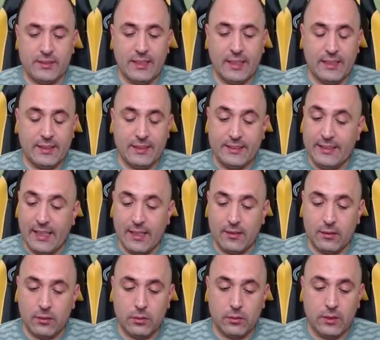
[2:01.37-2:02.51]
Yani diğer
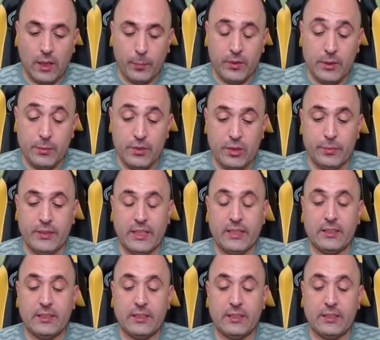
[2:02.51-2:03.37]
yaptığımız şimdiye